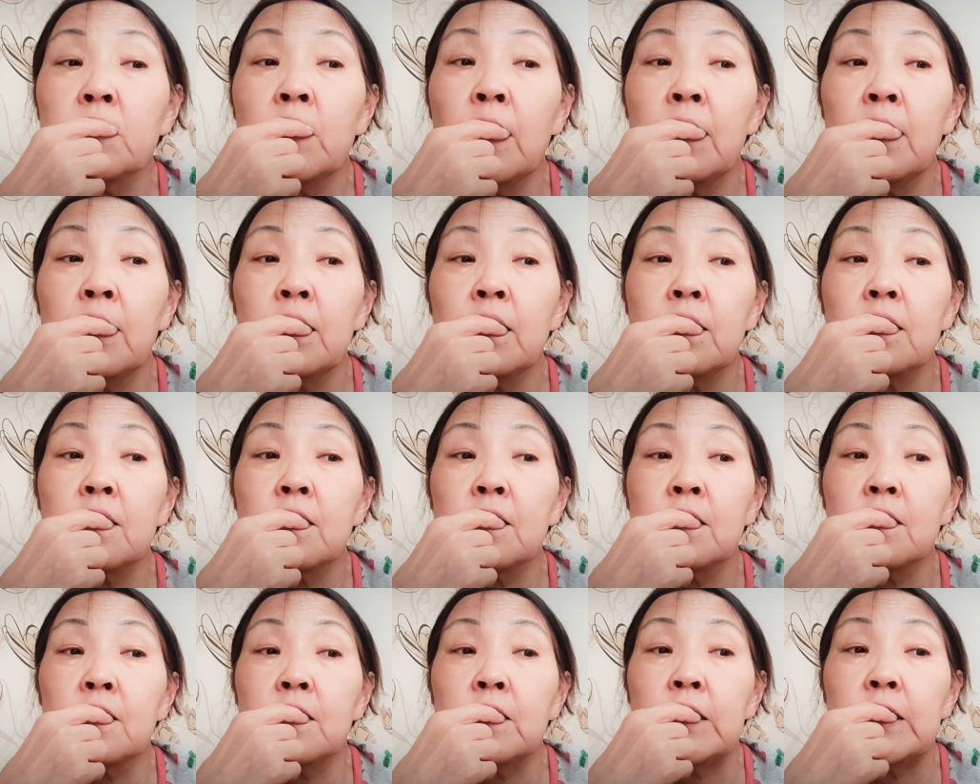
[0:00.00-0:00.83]

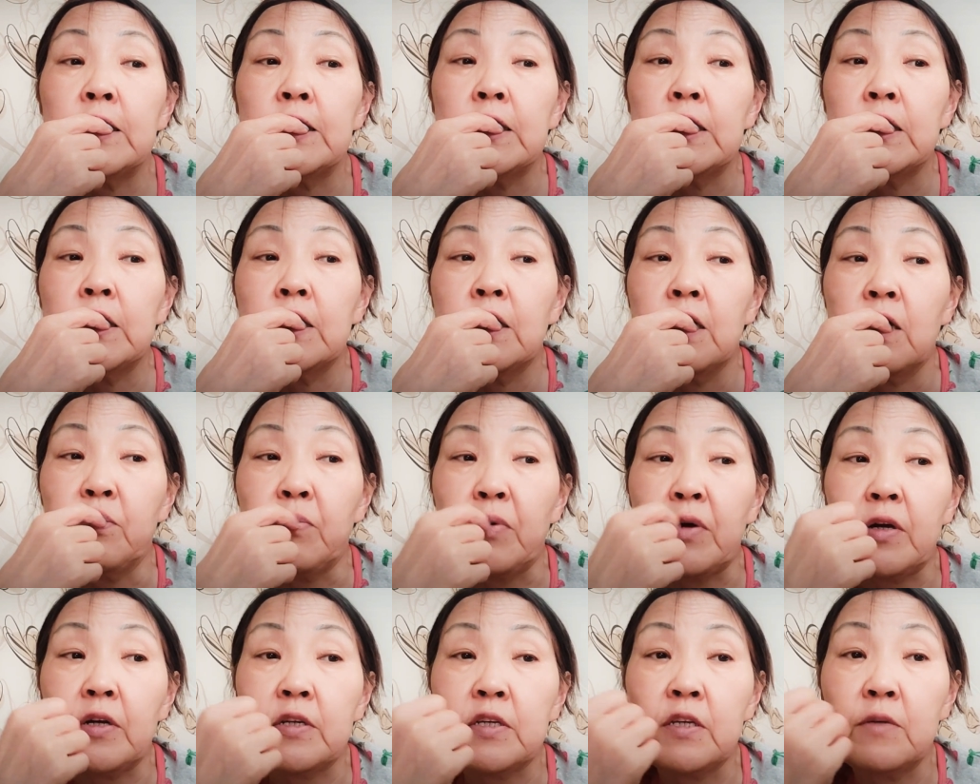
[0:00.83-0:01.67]
а,
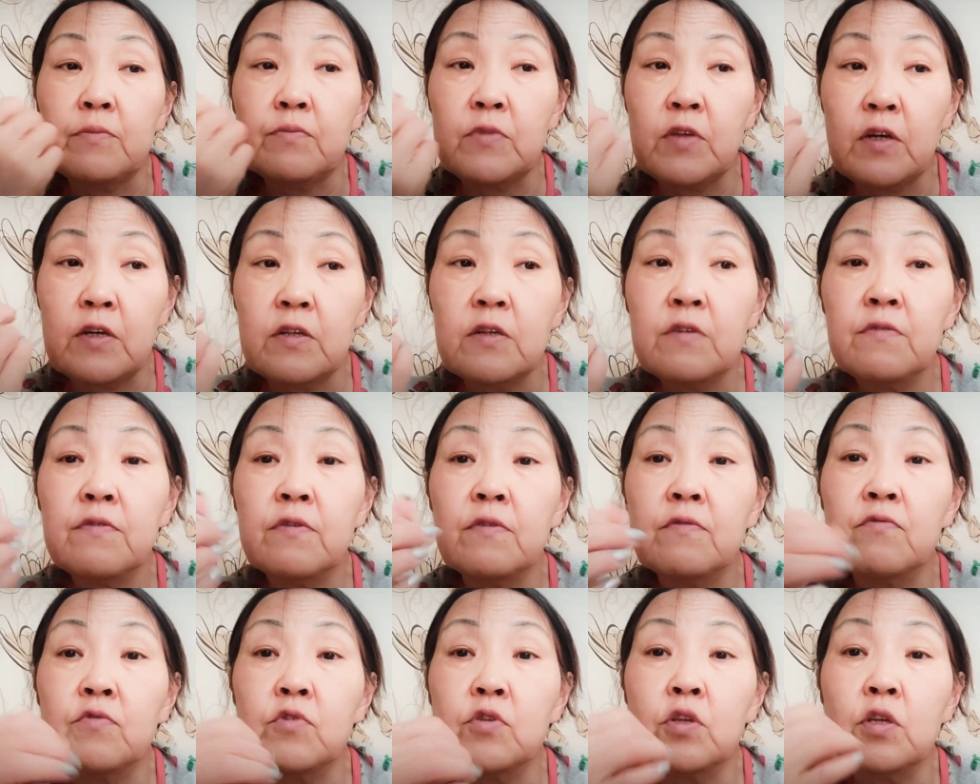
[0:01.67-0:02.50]
по каким
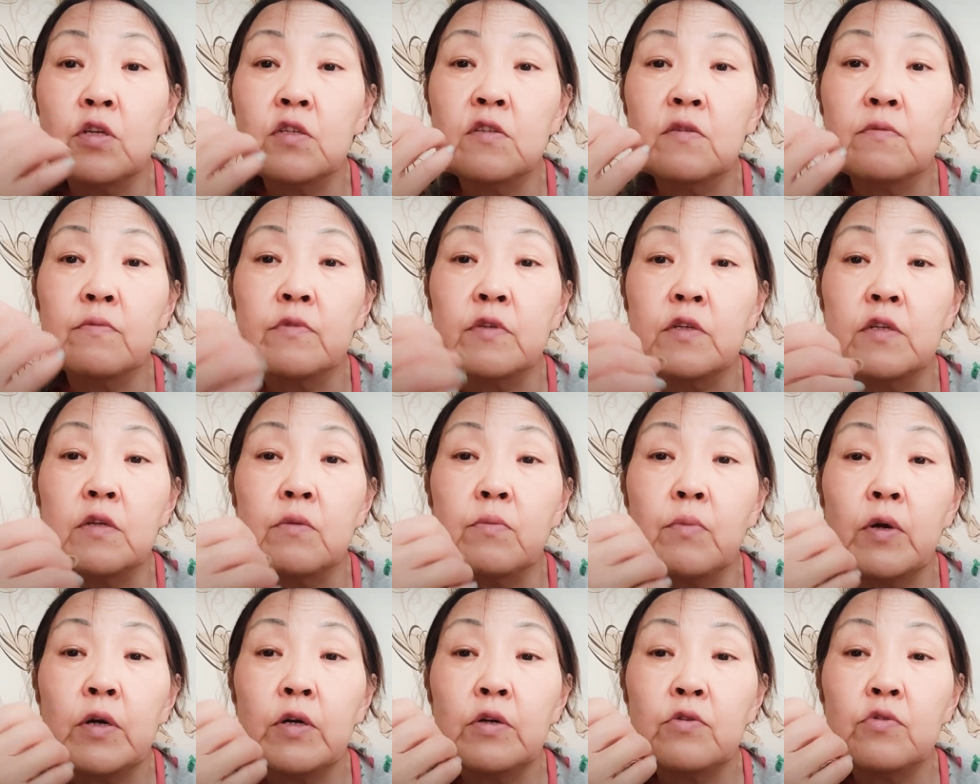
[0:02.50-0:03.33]
тарифам вот этим
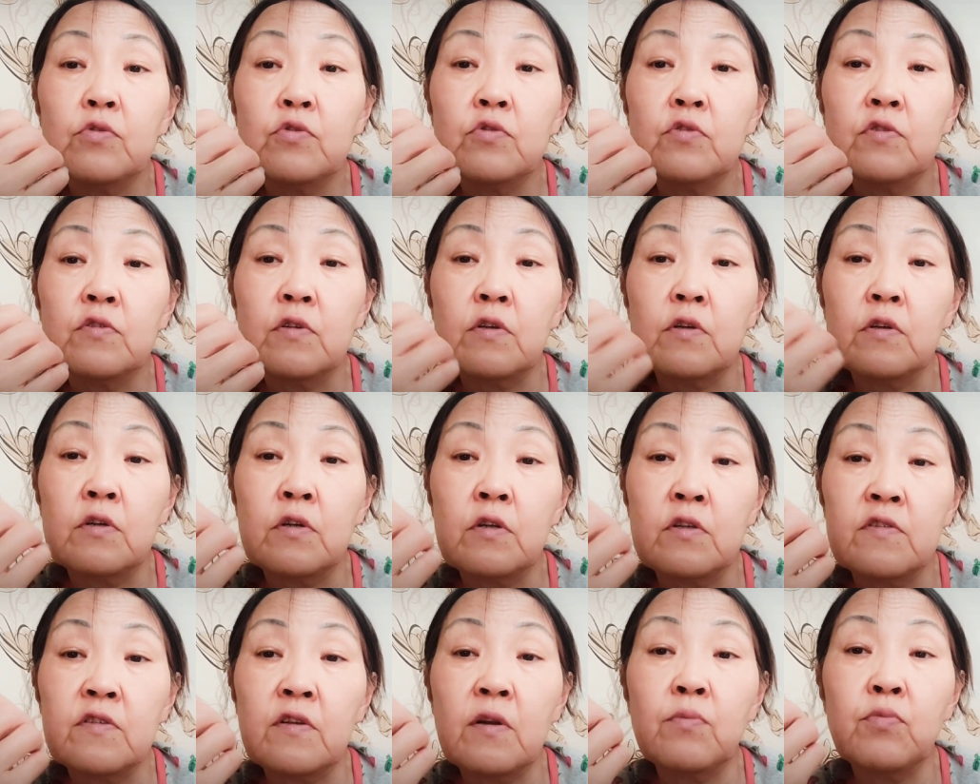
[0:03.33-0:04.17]
занимаются,
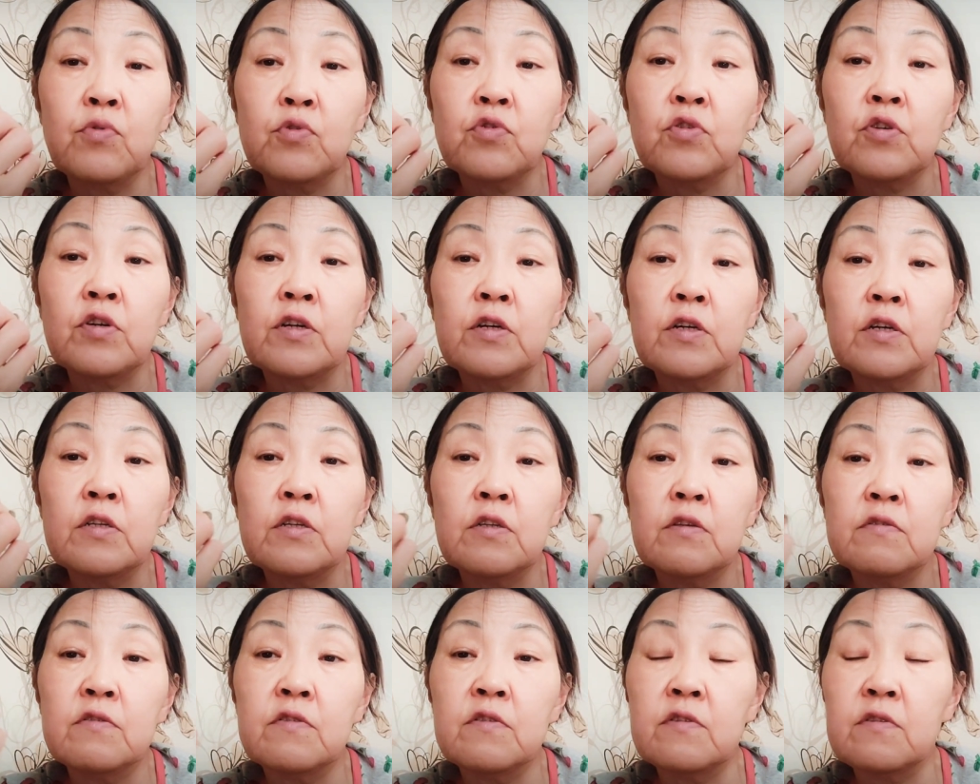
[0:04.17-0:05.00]
разработкой
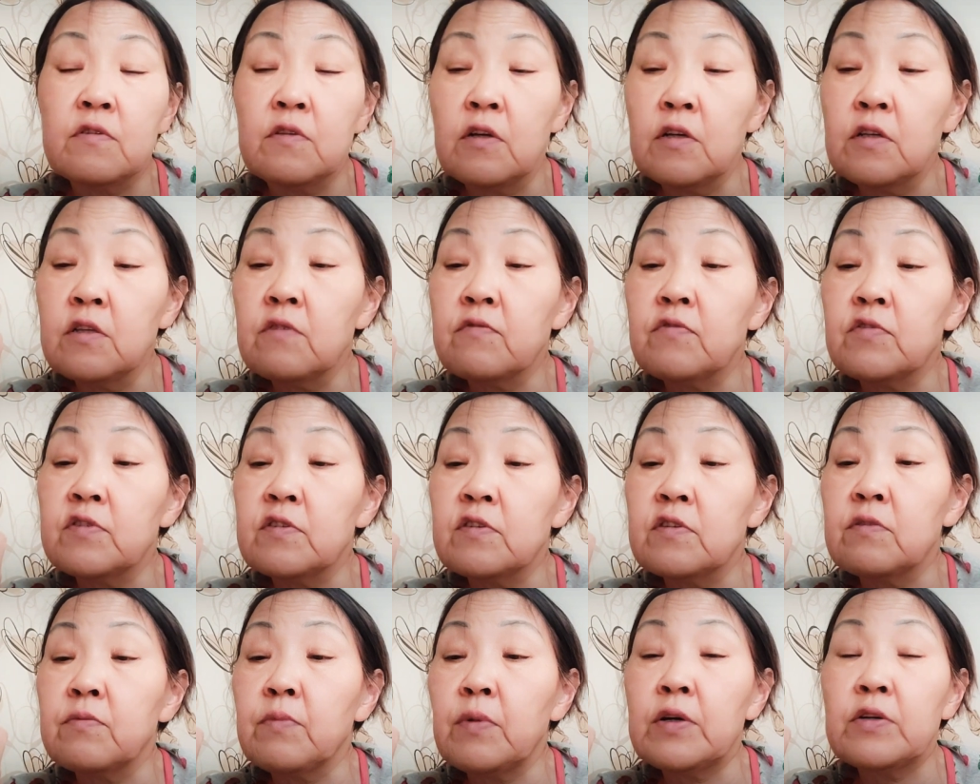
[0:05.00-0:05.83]
этого
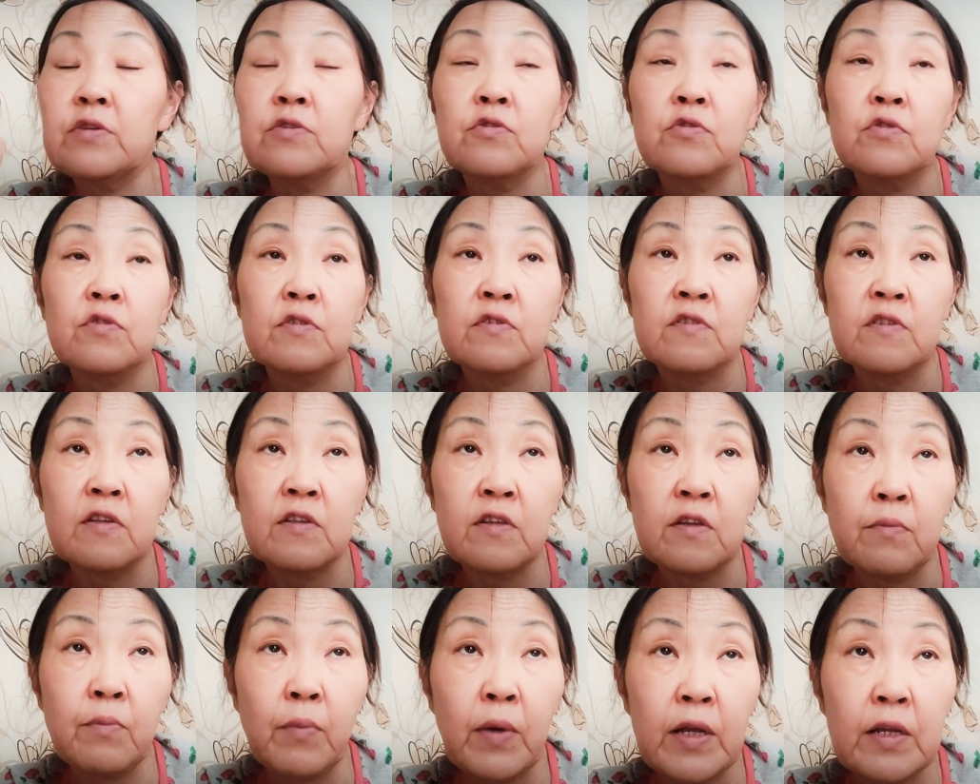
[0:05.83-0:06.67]
занимают,
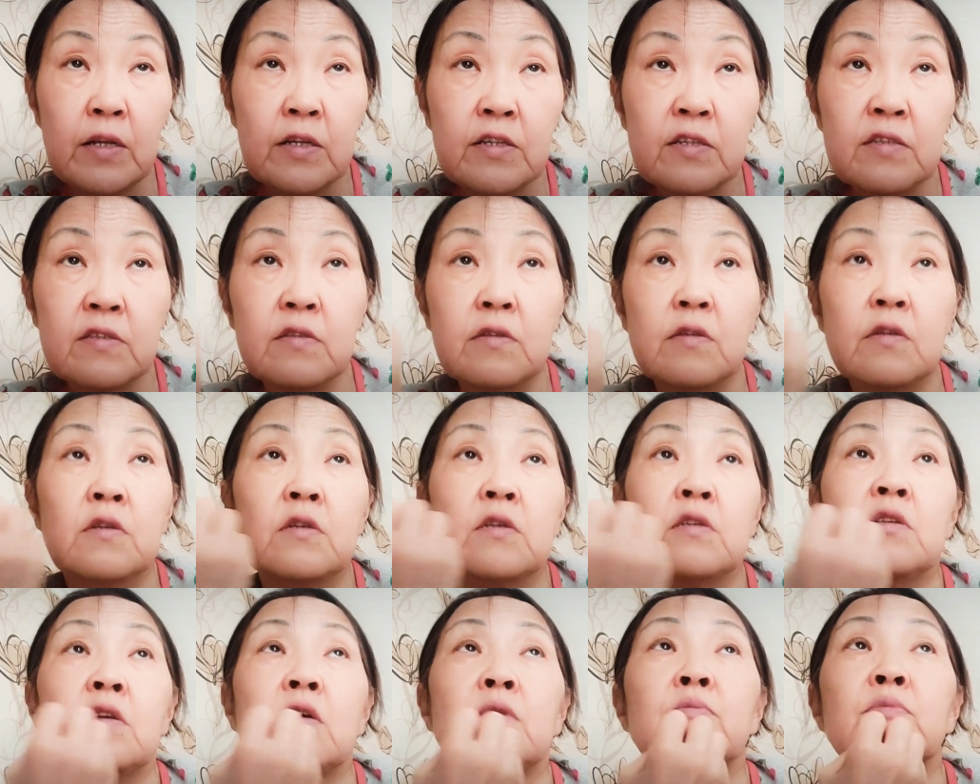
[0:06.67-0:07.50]
занимались
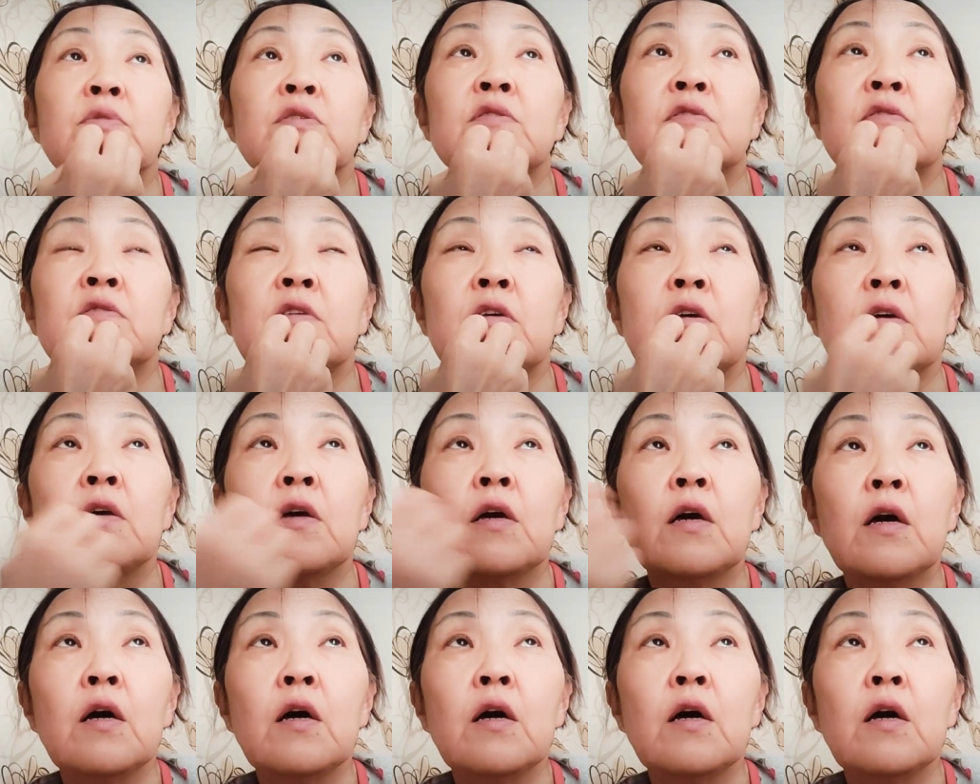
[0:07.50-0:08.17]
экономисты